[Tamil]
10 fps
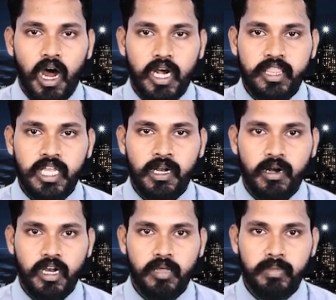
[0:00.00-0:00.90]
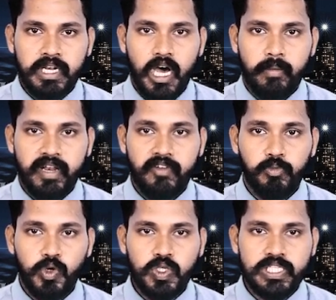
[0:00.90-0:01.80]
அடுத்து நாடாளுமன்ற
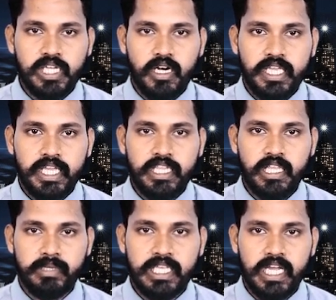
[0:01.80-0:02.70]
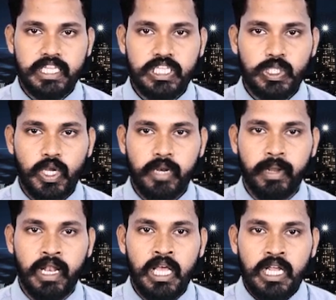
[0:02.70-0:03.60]
அமர்வின் போது சாணக்கியன் தமது கருத்து
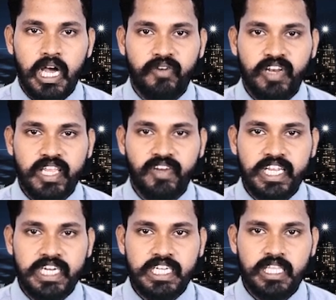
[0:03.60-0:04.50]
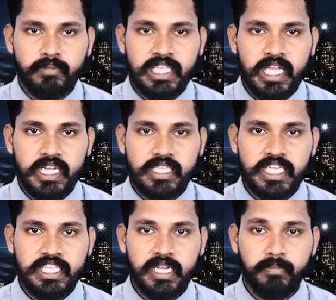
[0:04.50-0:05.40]
தொடர்பில் கவலை வெளியிட்டு தமது
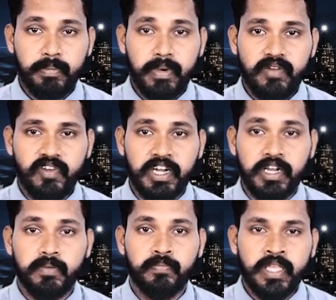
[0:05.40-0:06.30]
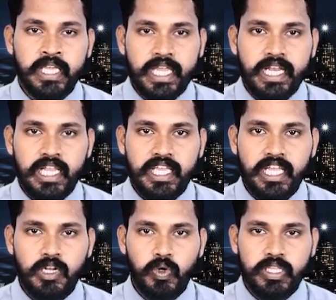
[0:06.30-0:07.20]
கருத்தை திரும்பி பெற வேண்டும்
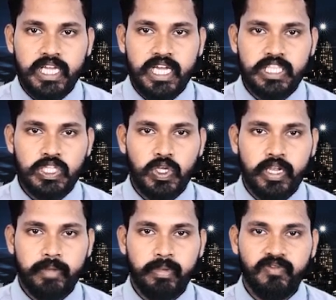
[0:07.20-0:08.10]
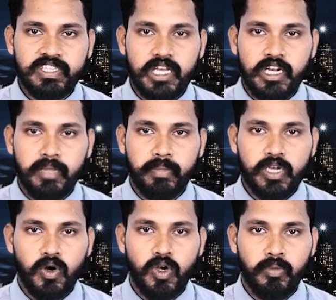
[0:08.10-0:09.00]
இல்லையில் குறித்த கருத்து தொடர்பில் விசாரணை
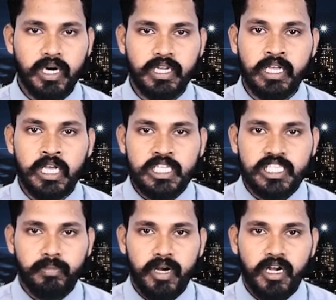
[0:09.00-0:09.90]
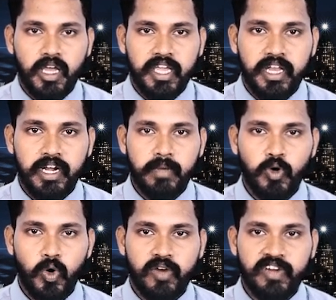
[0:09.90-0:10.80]
மேற்கொள்ளுமாறு சபாநாயகரிடம்
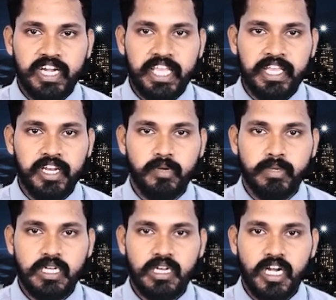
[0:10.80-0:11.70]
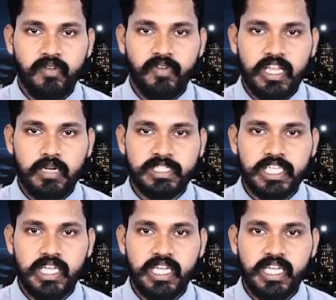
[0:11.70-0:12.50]
கோர வேண்டி இருக்கும் என்று ரணில் விக்ரமசிங்கே